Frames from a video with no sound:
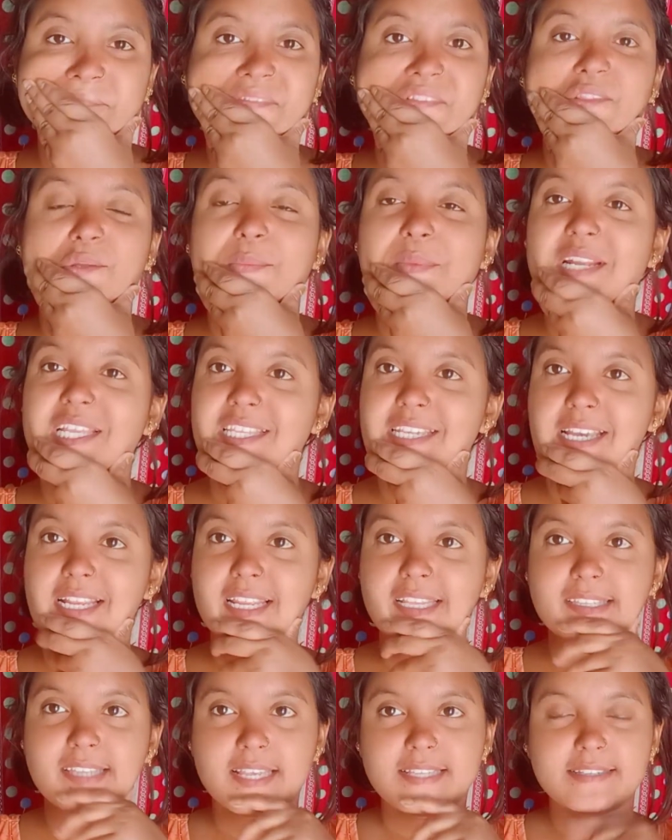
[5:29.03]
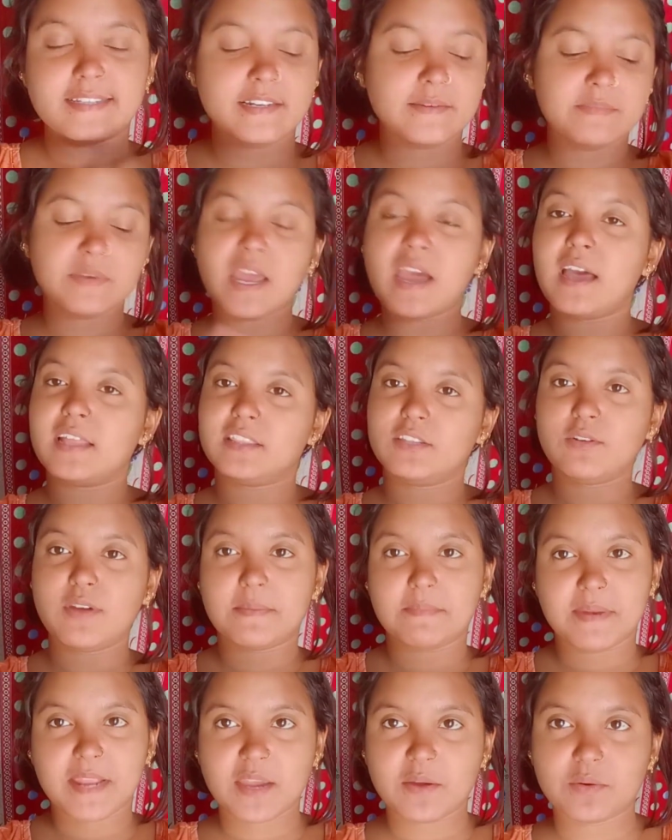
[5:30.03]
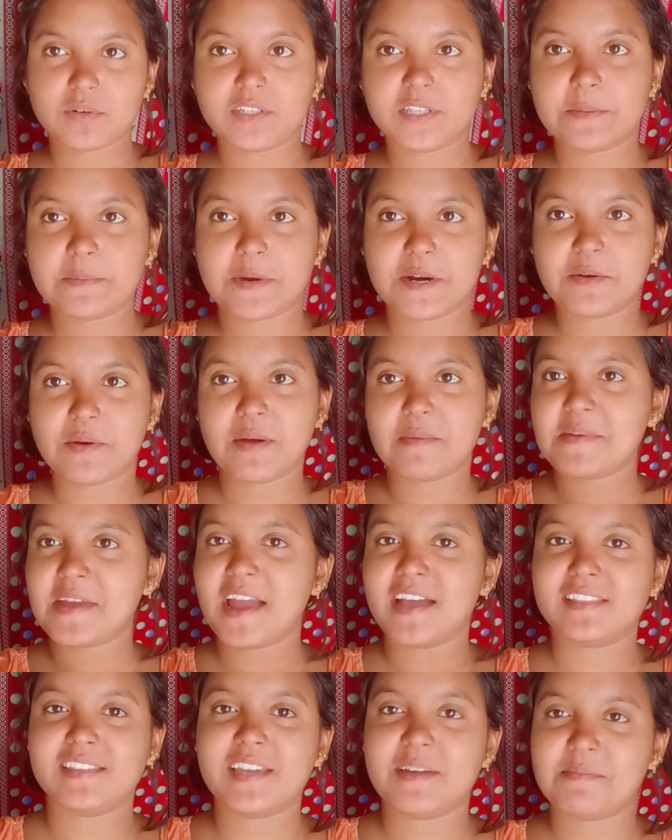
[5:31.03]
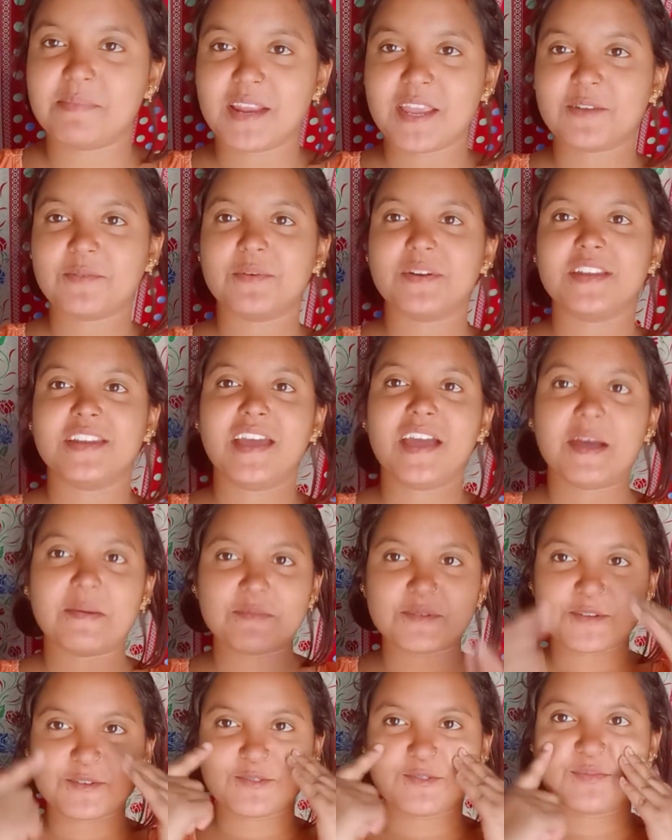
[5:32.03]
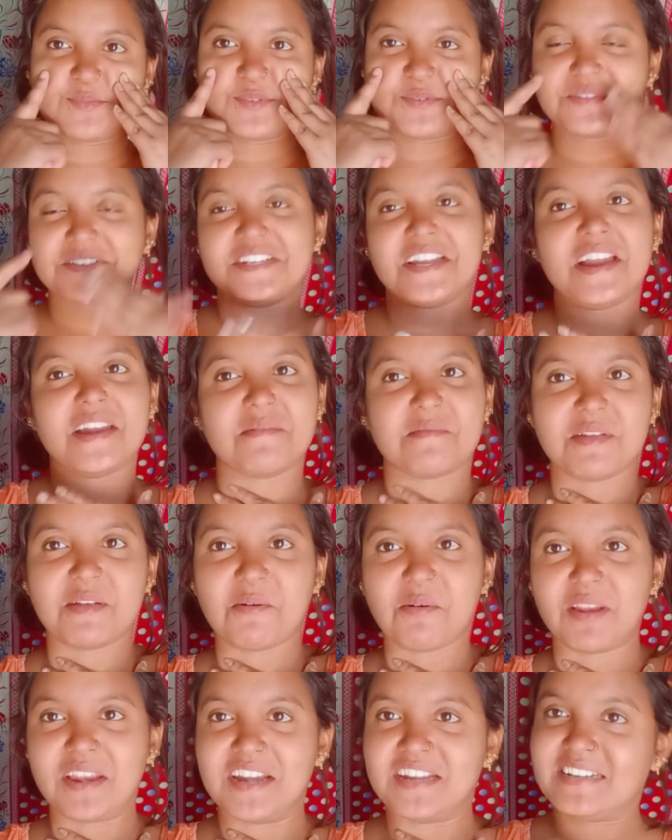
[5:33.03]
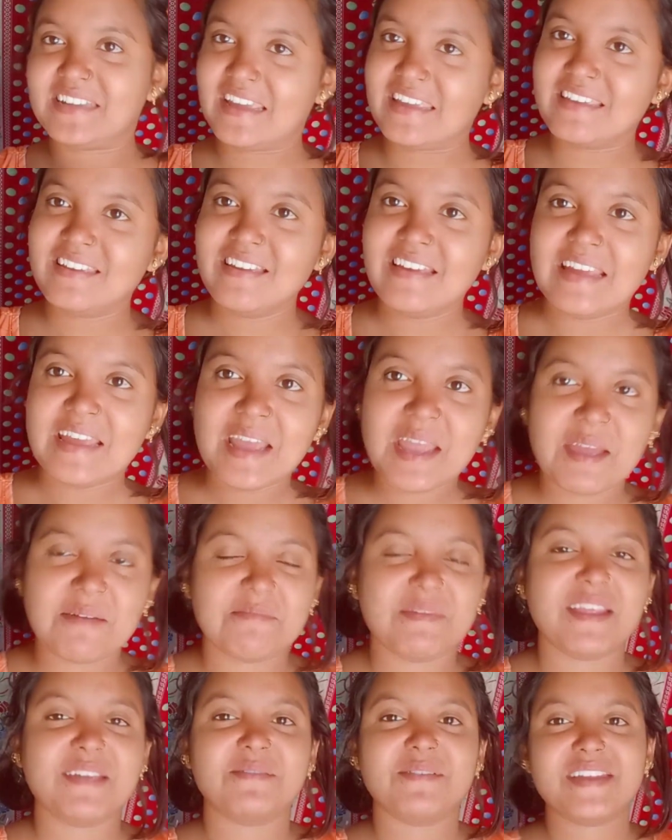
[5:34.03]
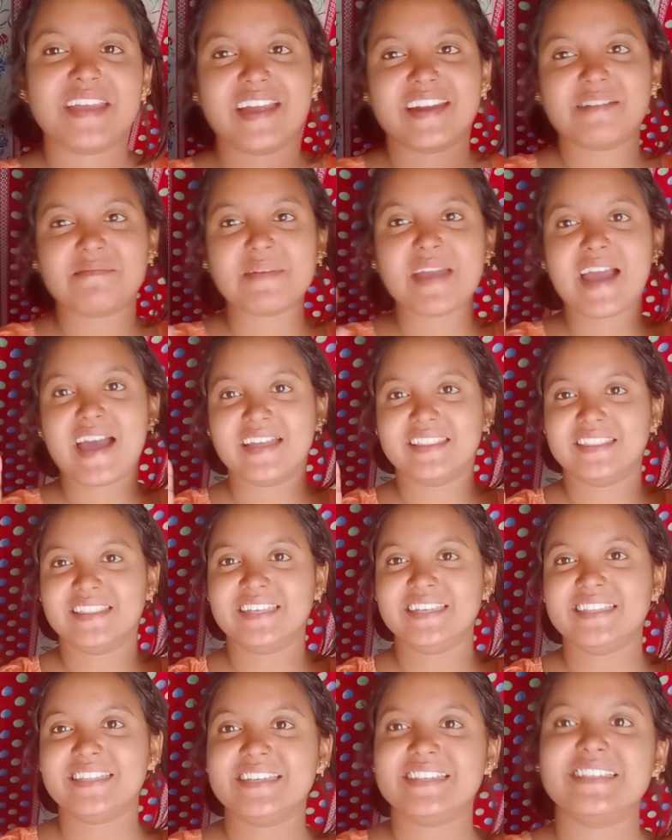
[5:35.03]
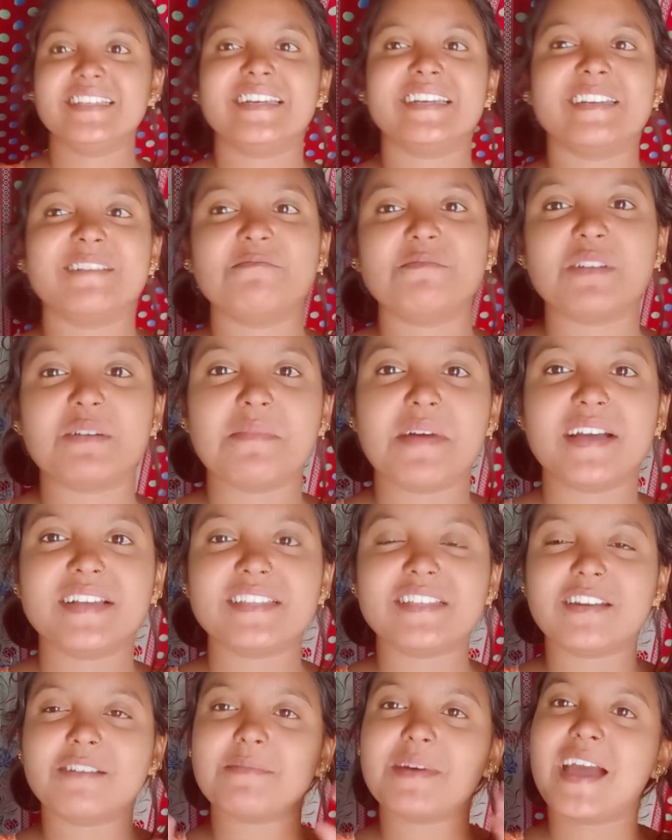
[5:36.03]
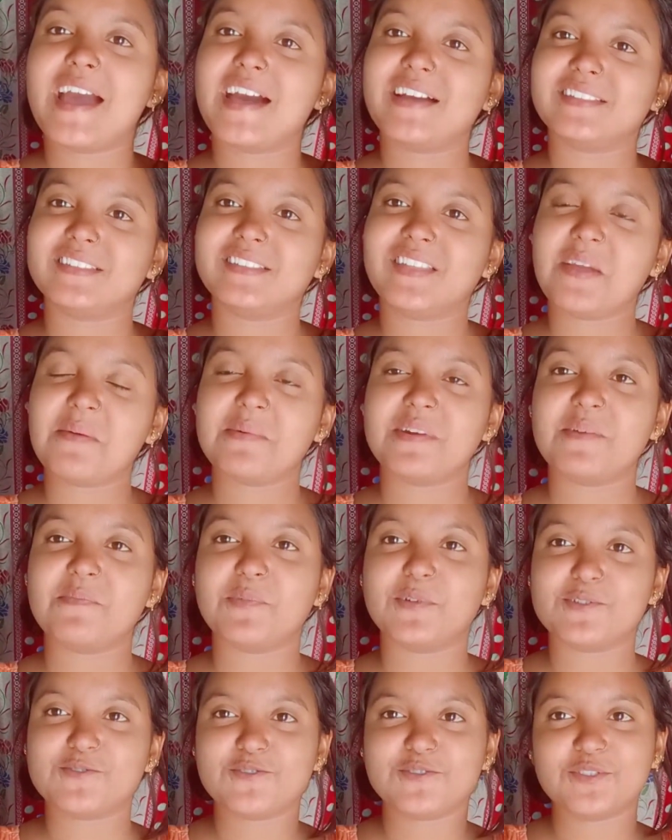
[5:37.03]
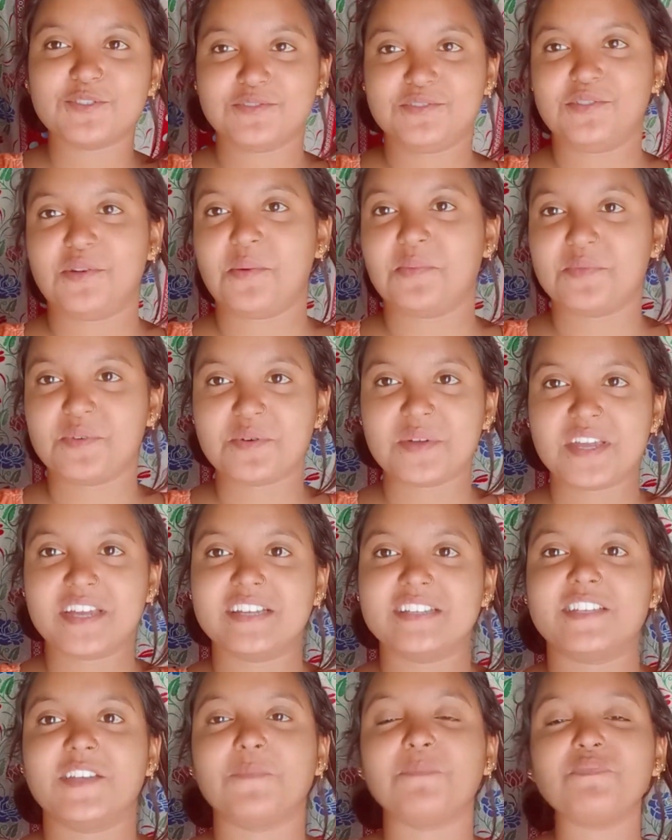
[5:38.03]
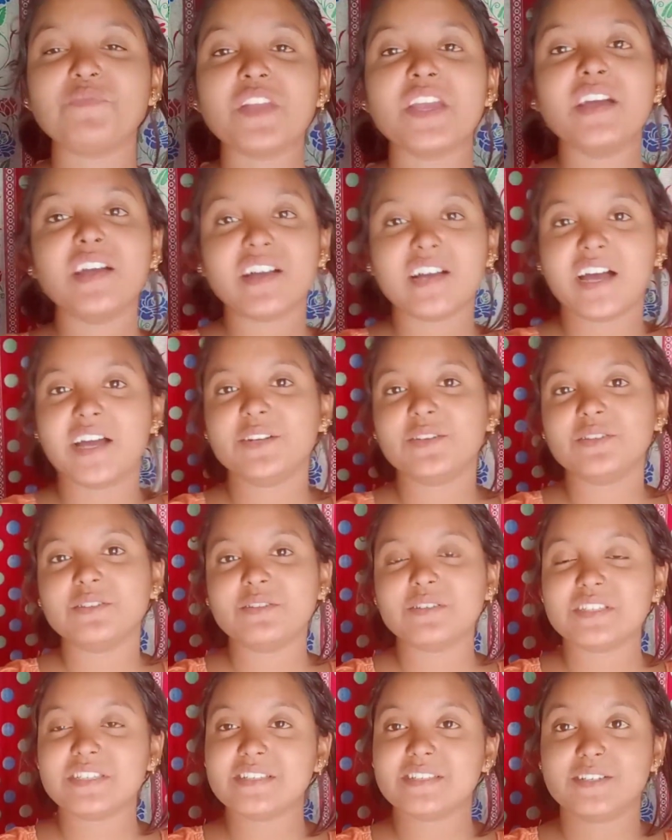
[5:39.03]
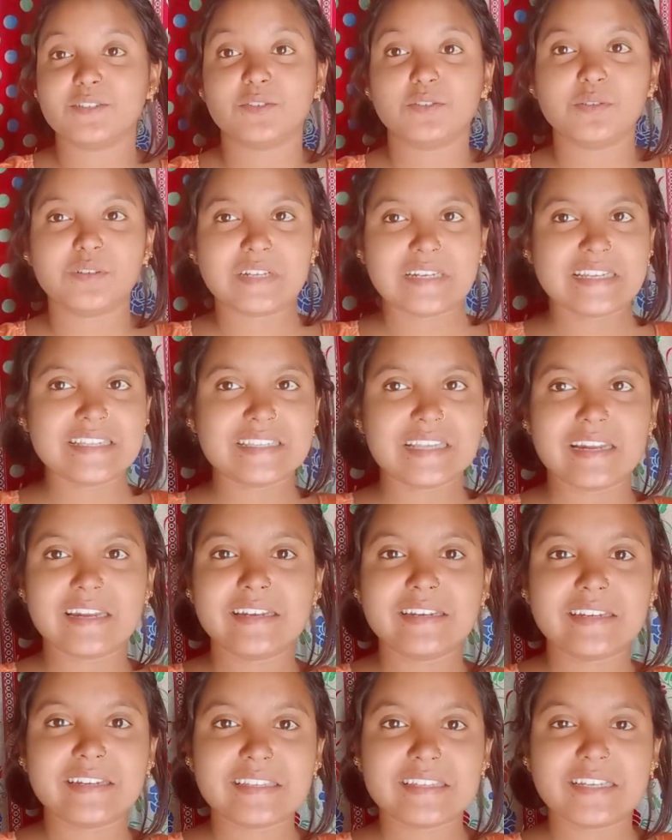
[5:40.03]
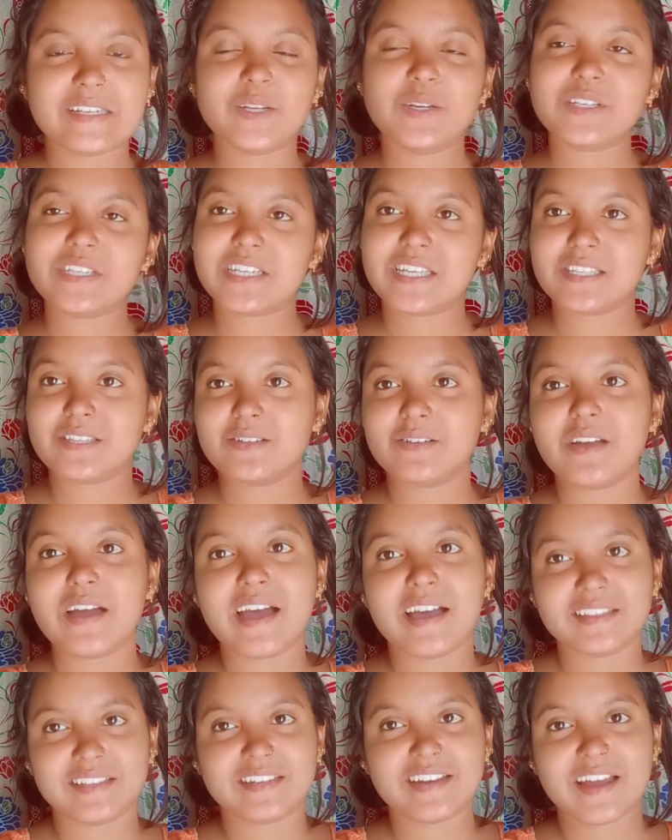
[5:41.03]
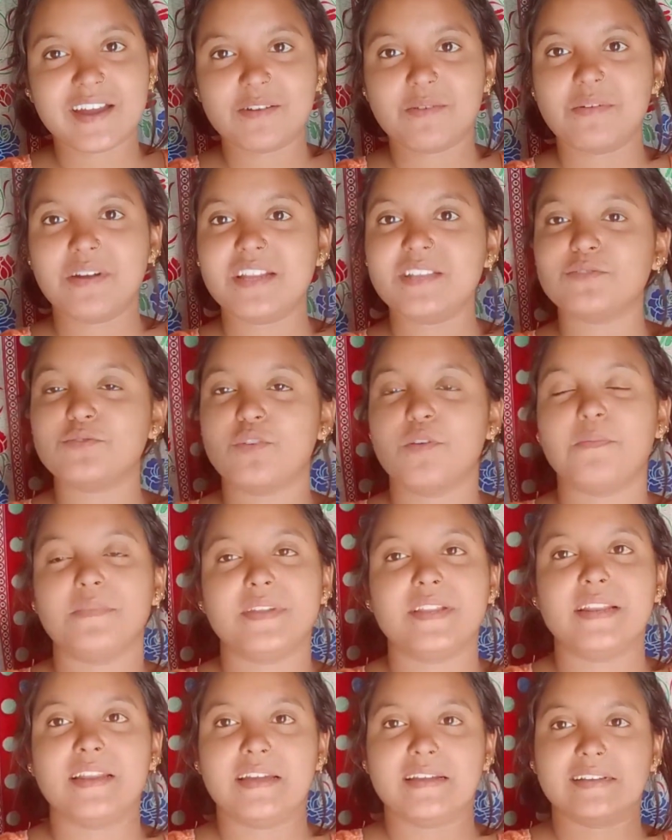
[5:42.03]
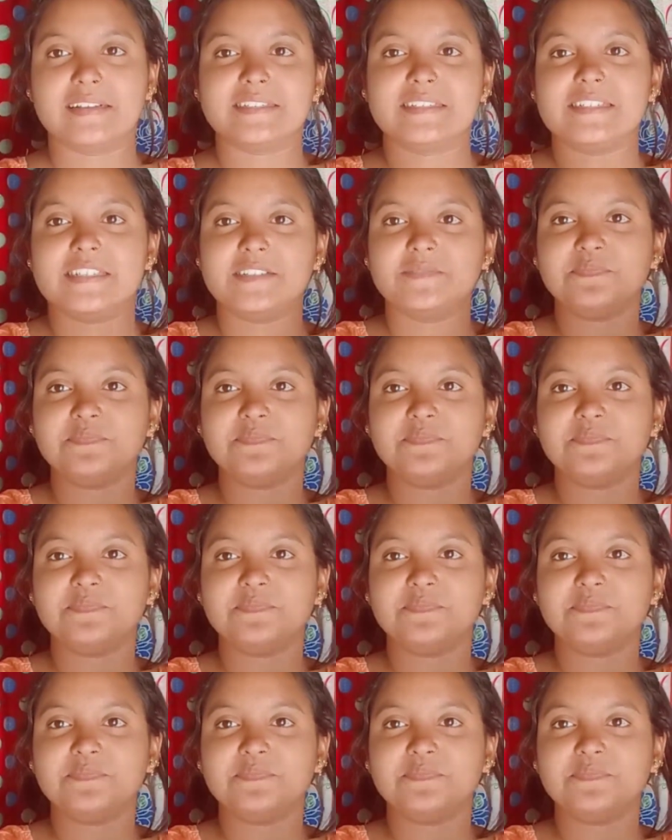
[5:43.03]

তোমরা চাইলে সানস্ক্রিমটা হাতেও অ্যাপ্লাই করতে পারো আমি হাতে অ্যাপ্লাই করি না আমি শুধু মুখটা আর আমি গলাটাই অ্যাপ্লাই করি আর আমি হাতটা দিয়ে যে ক্রিমটা মাখছিলাম আমার হাতটাই মানে প্রচণ্ড সফট হয়ে গেছে কারণ হচ্ছে যেহেতু গ্লিসারিনটা ছিল সেই জন্য হাতটা আরও অনেক মানে সফটই লাগছে